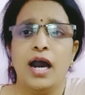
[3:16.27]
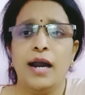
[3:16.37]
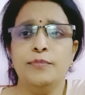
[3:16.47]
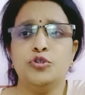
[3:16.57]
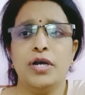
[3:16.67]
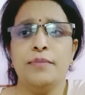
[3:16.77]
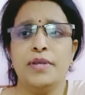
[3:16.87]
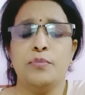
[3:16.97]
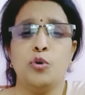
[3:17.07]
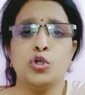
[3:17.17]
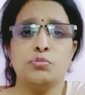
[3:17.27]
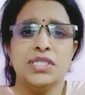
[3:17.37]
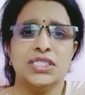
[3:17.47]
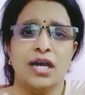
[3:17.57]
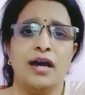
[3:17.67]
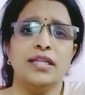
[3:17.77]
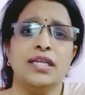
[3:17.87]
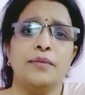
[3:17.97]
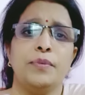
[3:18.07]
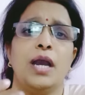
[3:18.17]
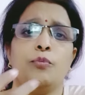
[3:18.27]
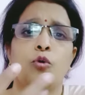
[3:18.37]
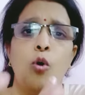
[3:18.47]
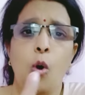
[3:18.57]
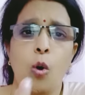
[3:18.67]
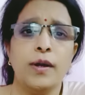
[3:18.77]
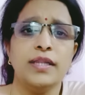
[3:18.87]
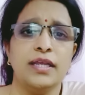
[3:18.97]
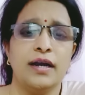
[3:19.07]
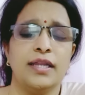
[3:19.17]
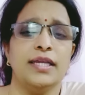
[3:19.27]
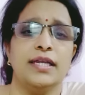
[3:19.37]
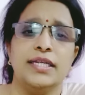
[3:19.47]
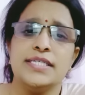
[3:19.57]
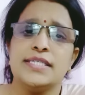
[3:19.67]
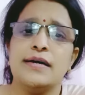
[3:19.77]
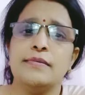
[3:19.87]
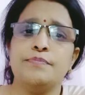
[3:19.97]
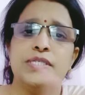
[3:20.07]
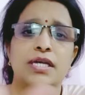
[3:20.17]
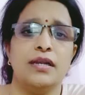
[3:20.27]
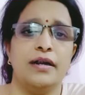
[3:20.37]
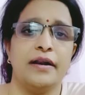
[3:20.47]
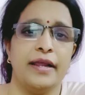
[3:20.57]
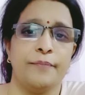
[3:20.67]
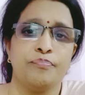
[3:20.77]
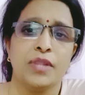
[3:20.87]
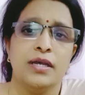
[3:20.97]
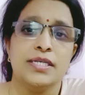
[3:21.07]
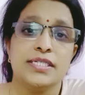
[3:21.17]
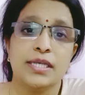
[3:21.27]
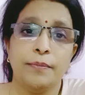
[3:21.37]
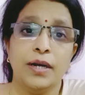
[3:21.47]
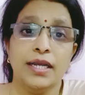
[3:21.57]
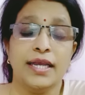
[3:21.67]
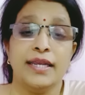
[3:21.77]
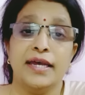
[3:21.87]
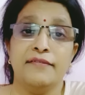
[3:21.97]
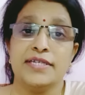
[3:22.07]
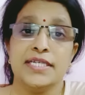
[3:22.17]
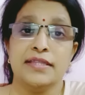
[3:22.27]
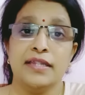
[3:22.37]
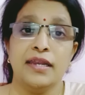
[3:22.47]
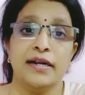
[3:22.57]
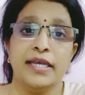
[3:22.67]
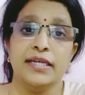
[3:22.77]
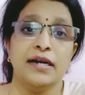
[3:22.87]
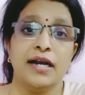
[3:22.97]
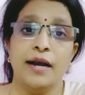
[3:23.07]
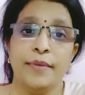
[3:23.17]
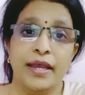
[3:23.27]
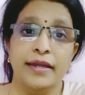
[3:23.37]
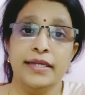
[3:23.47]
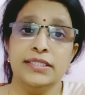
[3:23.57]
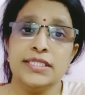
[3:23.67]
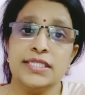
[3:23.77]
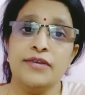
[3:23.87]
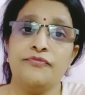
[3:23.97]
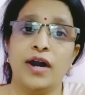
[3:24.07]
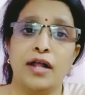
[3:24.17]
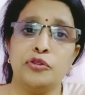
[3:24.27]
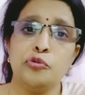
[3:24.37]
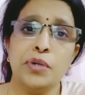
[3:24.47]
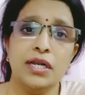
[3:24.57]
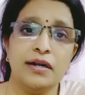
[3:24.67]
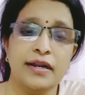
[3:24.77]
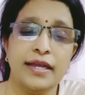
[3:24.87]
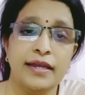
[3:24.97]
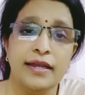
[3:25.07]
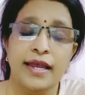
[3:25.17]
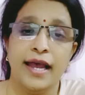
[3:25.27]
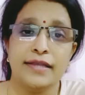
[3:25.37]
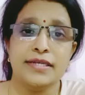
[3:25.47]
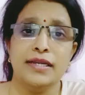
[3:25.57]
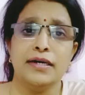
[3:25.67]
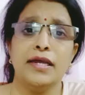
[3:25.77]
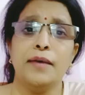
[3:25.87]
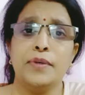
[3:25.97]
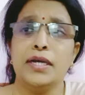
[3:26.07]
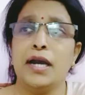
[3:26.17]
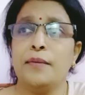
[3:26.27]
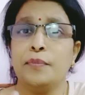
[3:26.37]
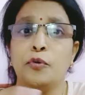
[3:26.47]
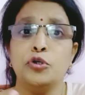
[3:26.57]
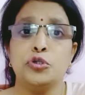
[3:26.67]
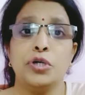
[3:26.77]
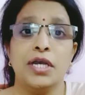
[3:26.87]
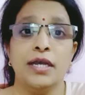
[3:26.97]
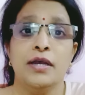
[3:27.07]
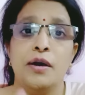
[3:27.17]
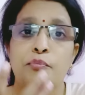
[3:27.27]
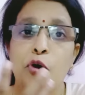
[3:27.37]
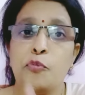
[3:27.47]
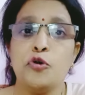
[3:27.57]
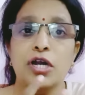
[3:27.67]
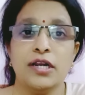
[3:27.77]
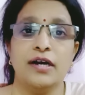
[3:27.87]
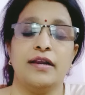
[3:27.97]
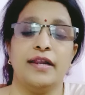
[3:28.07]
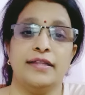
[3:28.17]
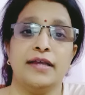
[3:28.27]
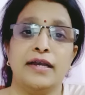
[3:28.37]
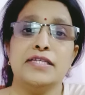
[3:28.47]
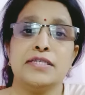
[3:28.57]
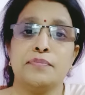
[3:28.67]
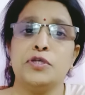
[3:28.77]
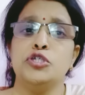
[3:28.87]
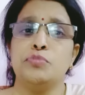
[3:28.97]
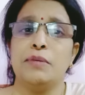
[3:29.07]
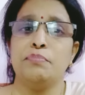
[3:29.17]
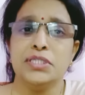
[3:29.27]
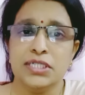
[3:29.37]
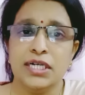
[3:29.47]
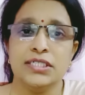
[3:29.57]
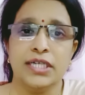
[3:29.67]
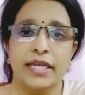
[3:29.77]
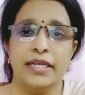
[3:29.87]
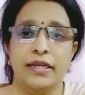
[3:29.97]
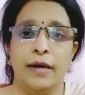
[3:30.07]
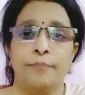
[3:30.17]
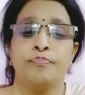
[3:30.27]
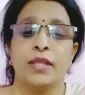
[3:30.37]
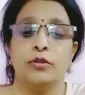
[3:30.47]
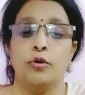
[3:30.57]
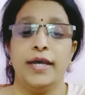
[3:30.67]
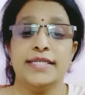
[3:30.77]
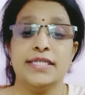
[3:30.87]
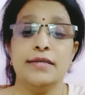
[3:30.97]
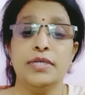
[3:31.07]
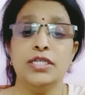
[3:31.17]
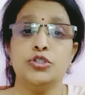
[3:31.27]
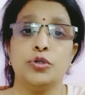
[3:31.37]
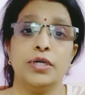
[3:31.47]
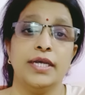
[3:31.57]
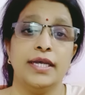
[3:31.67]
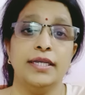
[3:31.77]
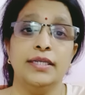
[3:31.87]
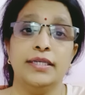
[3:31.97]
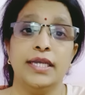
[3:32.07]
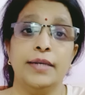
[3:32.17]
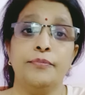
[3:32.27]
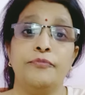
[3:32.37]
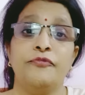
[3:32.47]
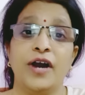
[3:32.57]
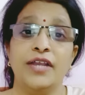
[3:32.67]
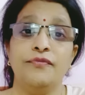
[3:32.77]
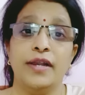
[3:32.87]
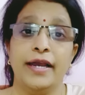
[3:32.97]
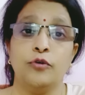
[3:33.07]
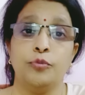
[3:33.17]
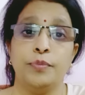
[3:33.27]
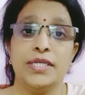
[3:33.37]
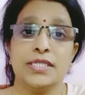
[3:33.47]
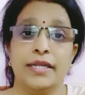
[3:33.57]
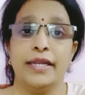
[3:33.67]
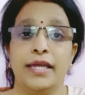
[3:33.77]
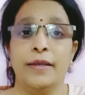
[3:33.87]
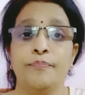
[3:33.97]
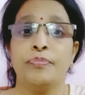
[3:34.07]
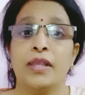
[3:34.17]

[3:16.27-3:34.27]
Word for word: अब जो है बिग बॉस में जान के अपने आप को ओवर दिखाने के लिए सबसे लड़ रहे हैं सबका कहना है वैसे इतना लड़ाई का काम है नहीं जिससे फालतू में लड़ रहे हैं ऐसा लग रहा है अपने आप को जो है पॉपुलर कर रहे हैं ताकि सबकी जुबा पे चढ़ जाए ना तो ऐसे में जो है ये फाइव लाख रुपीज़ ले रहे हैं